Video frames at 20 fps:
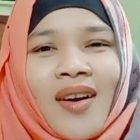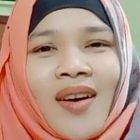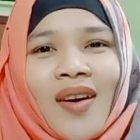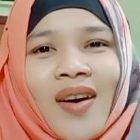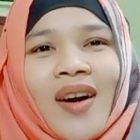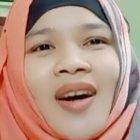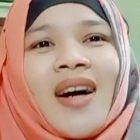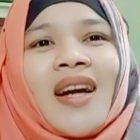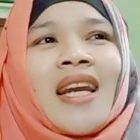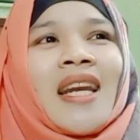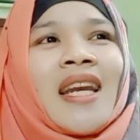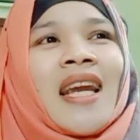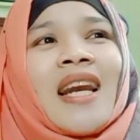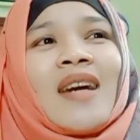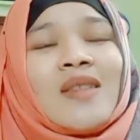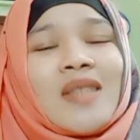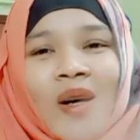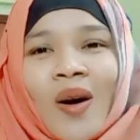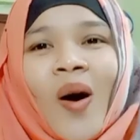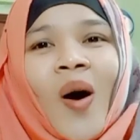เออแทนที่เรา
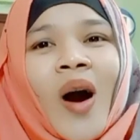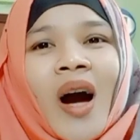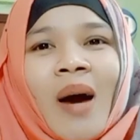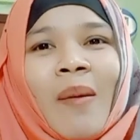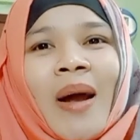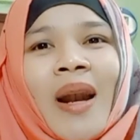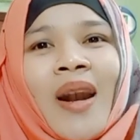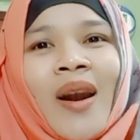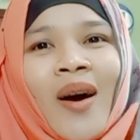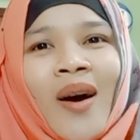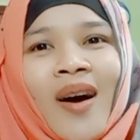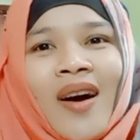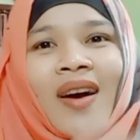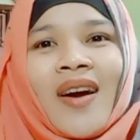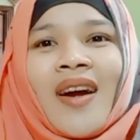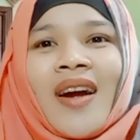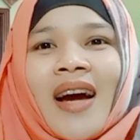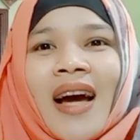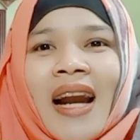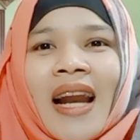จะขอกับอัลเลาะห์
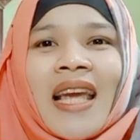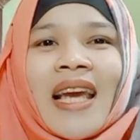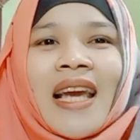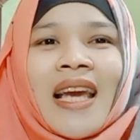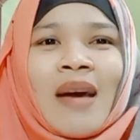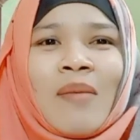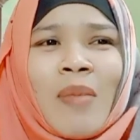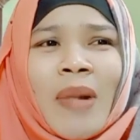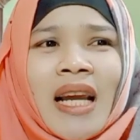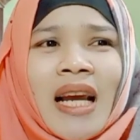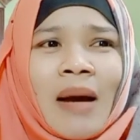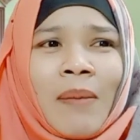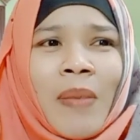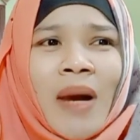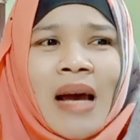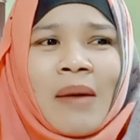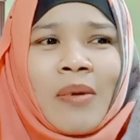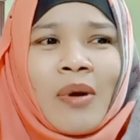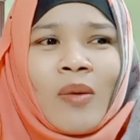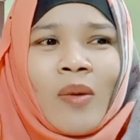อะไรอย่างเงี้ยมันกลับก
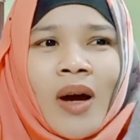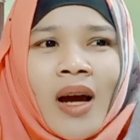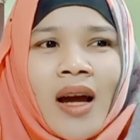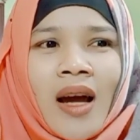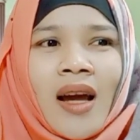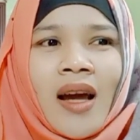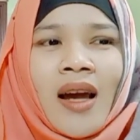ลายเป็นว่า